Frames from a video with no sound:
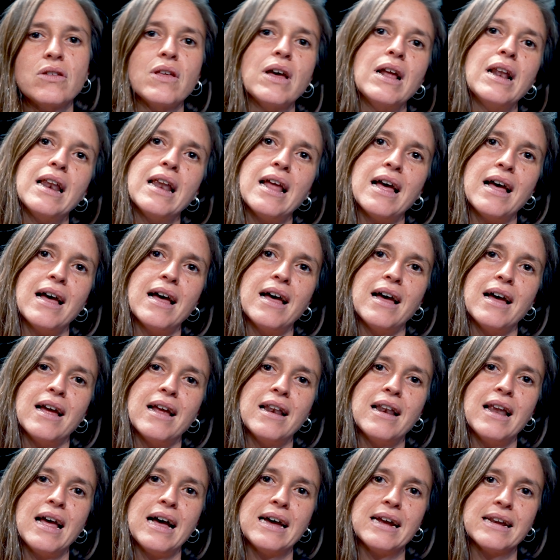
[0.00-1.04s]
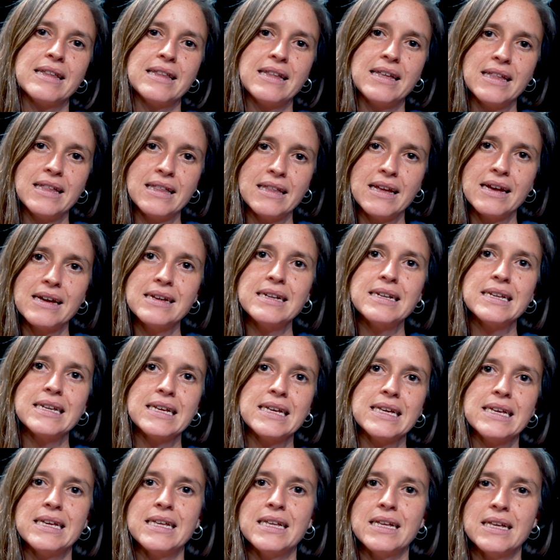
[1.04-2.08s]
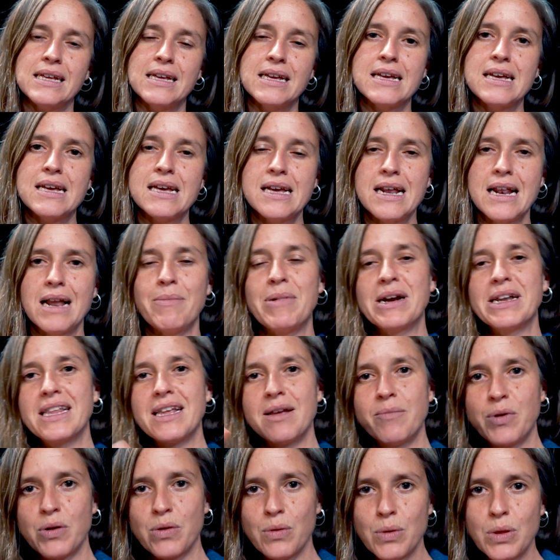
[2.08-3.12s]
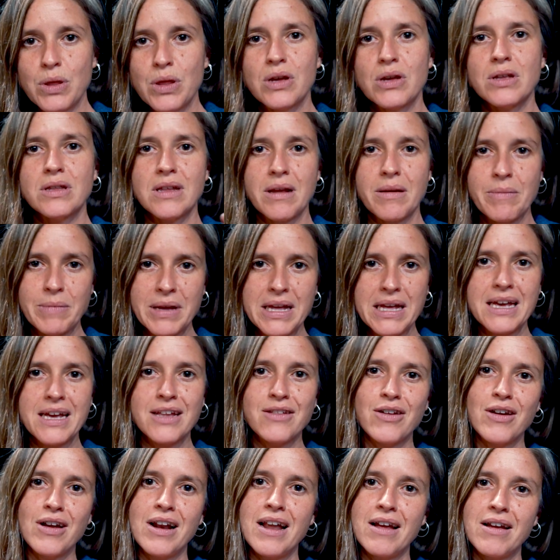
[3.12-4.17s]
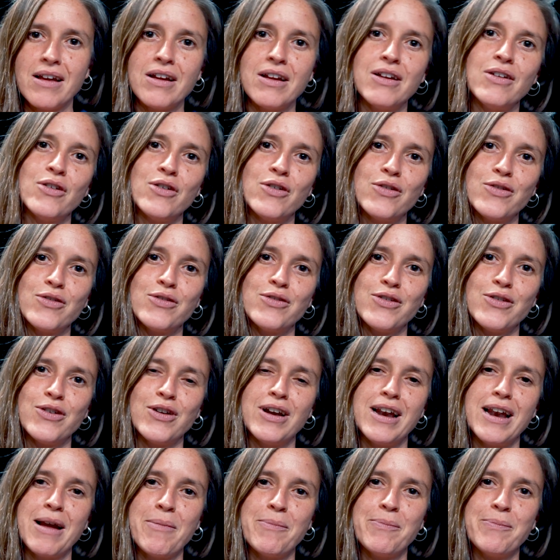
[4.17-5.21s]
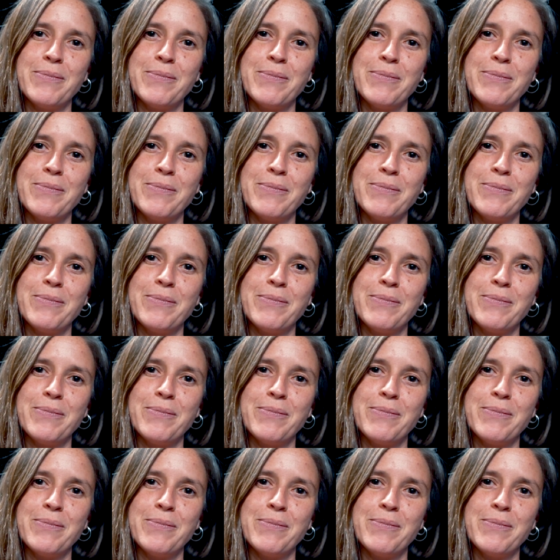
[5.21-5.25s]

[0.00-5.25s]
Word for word: todas las artistas y la parte de producción también y todas las